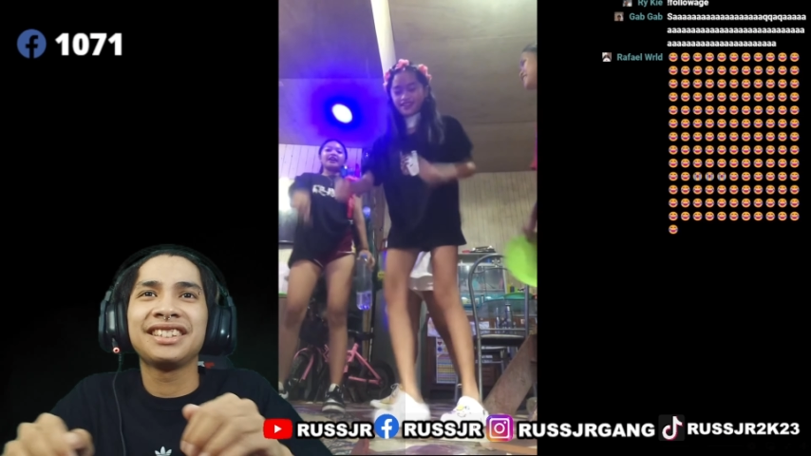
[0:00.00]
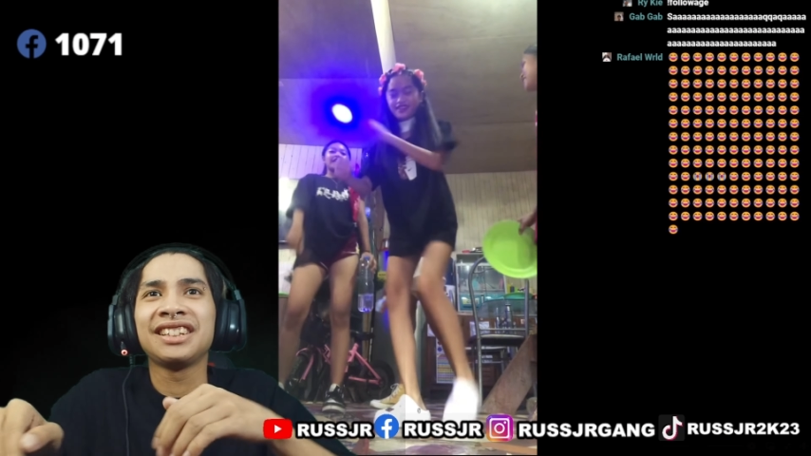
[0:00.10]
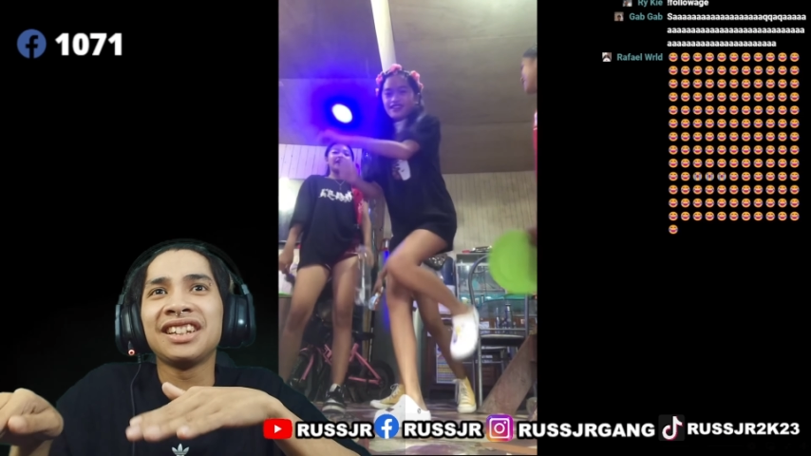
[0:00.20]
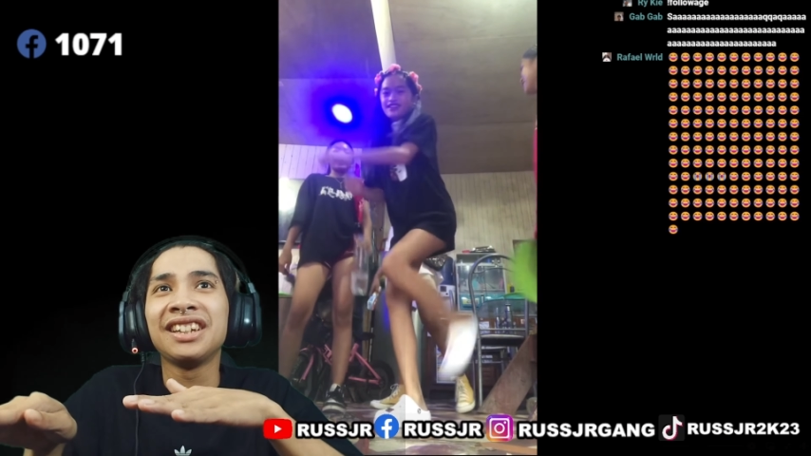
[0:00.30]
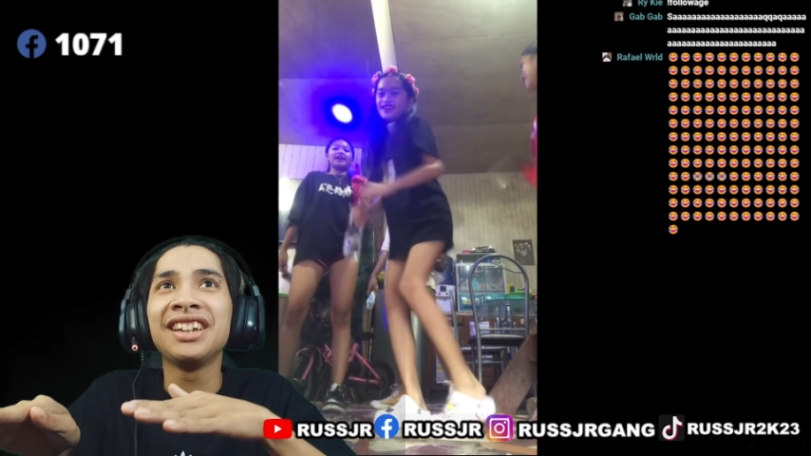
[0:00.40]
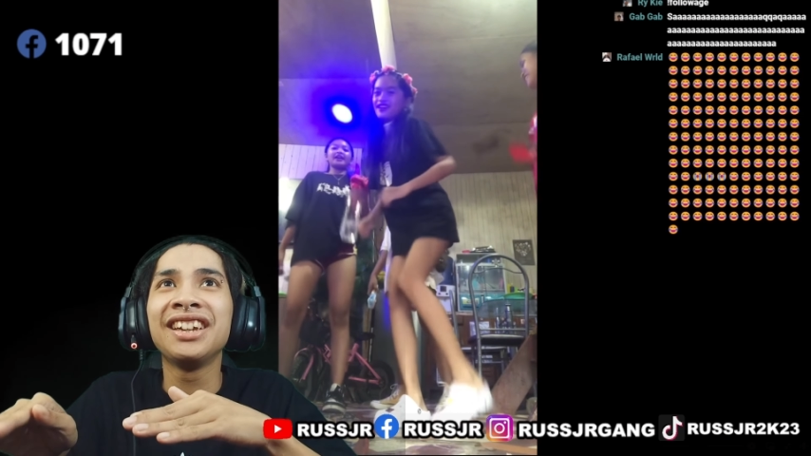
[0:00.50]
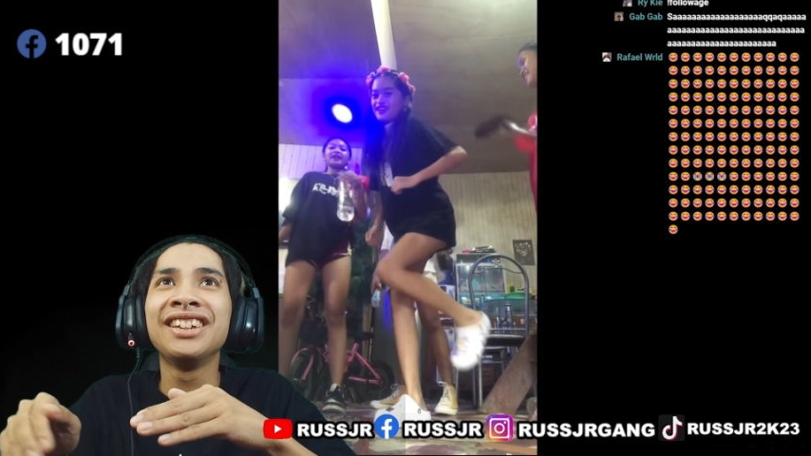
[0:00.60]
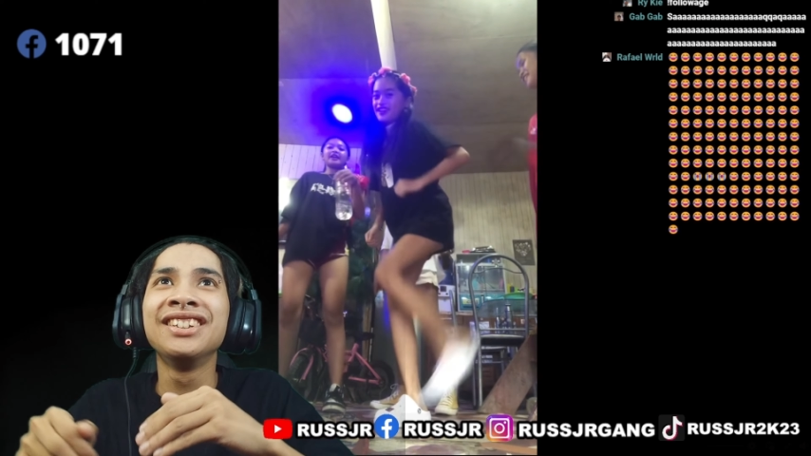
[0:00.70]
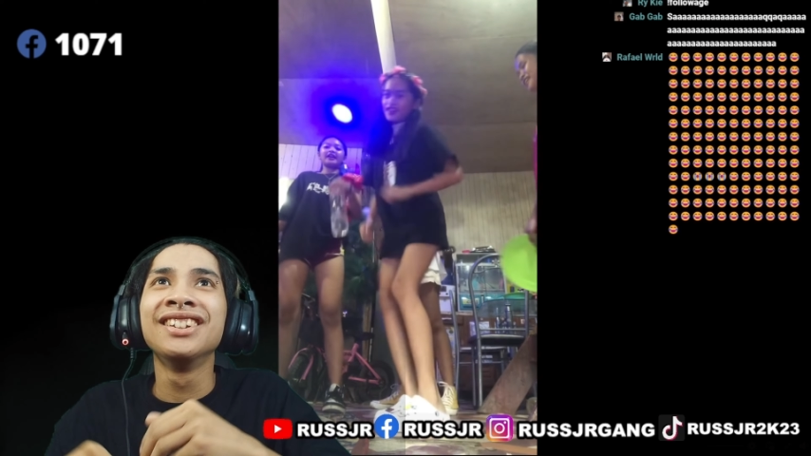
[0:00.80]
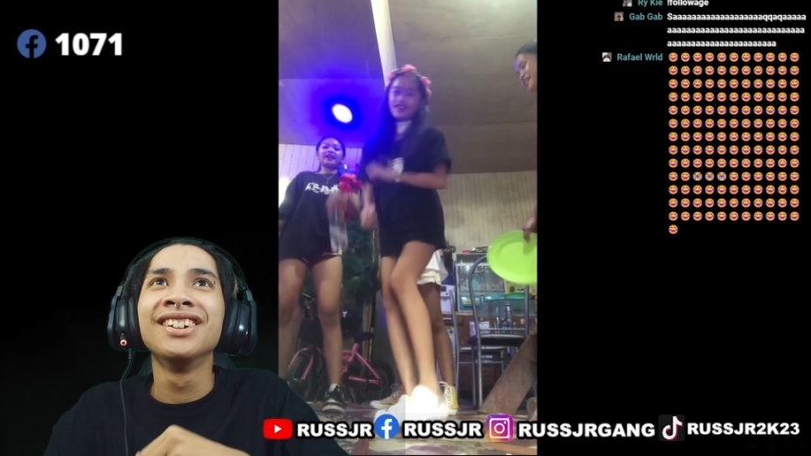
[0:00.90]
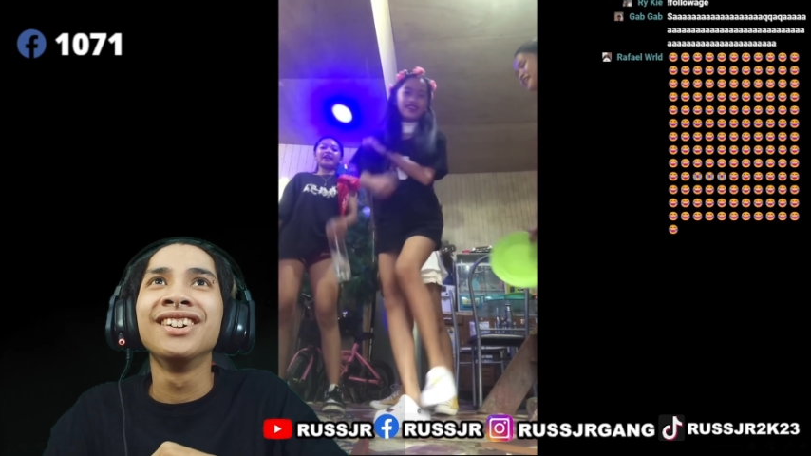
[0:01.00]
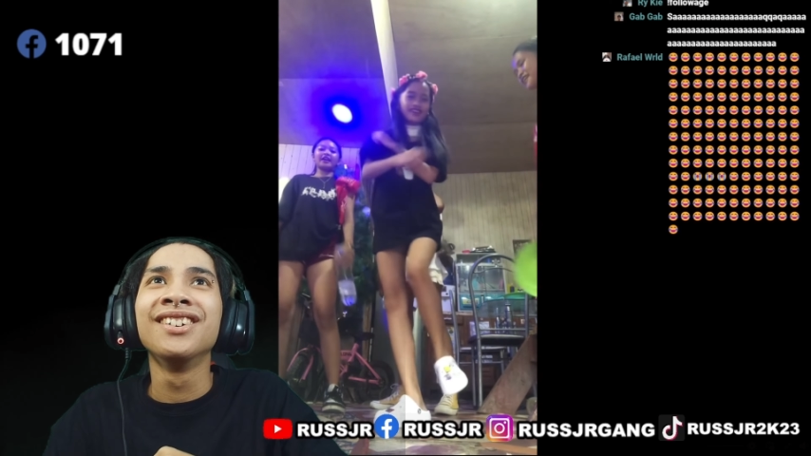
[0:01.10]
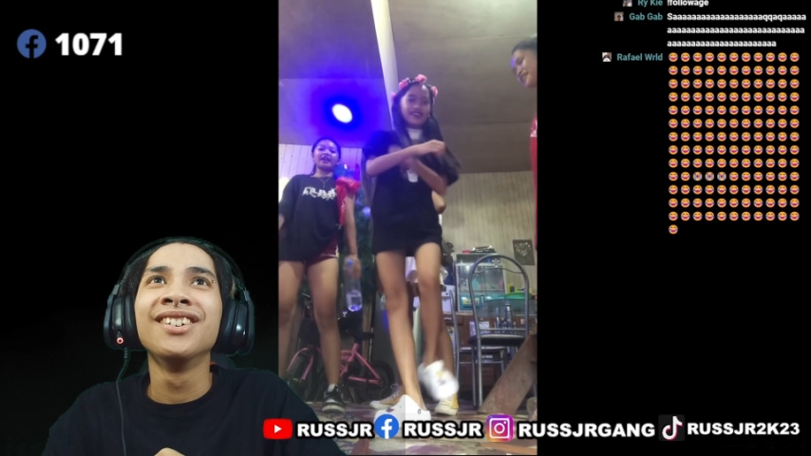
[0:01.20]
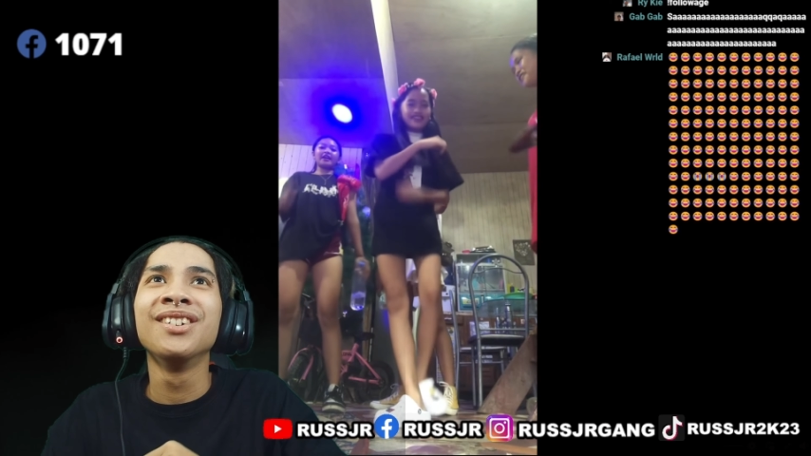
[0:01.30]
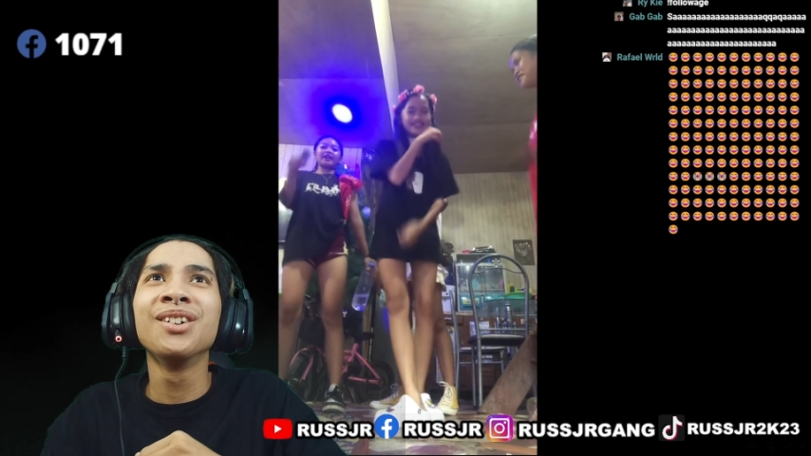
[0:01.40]
hey,
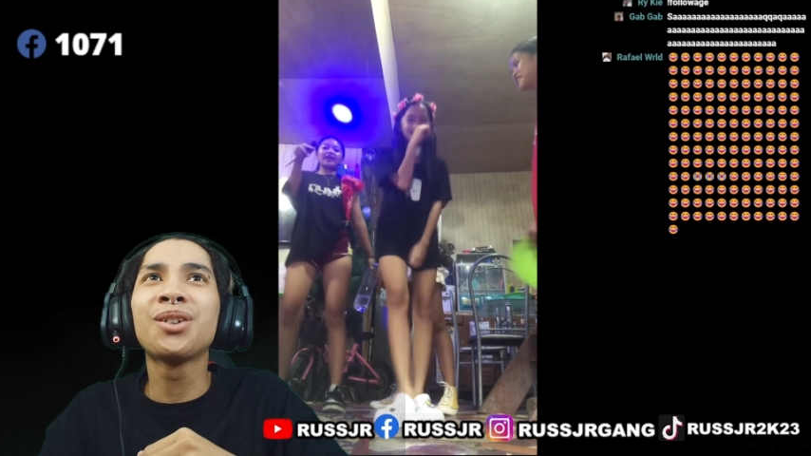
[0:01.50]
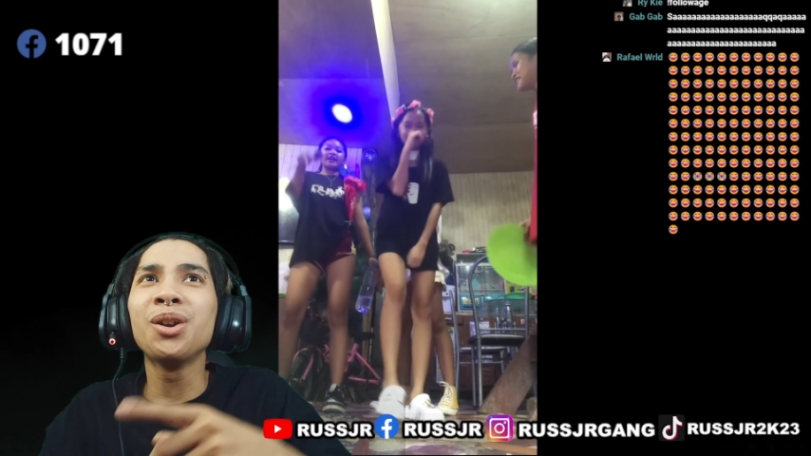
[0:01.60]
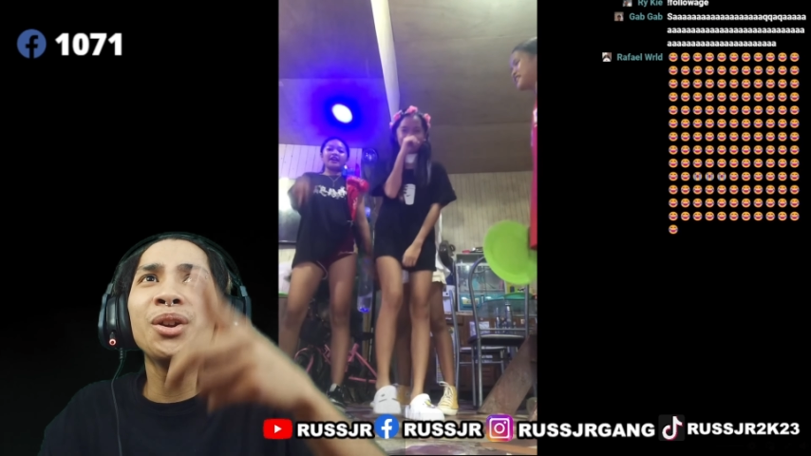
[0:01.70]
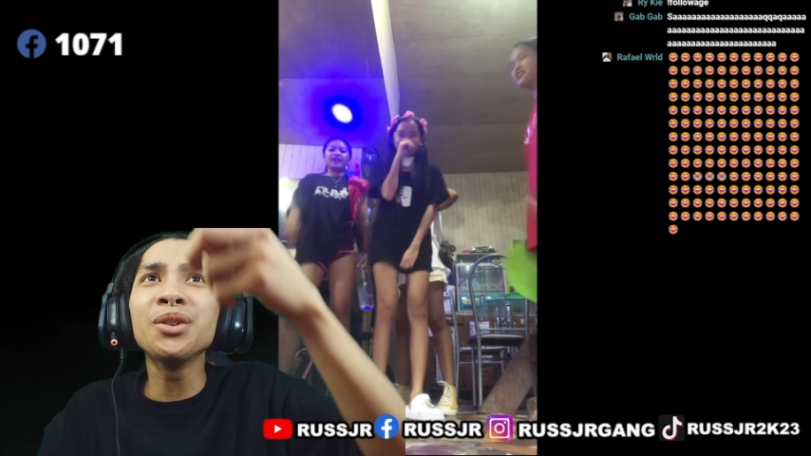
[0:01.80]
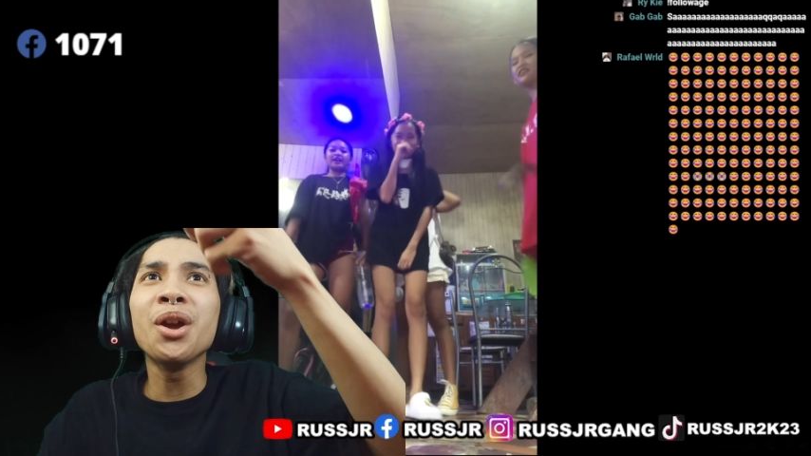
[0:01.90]
hey. Ang galing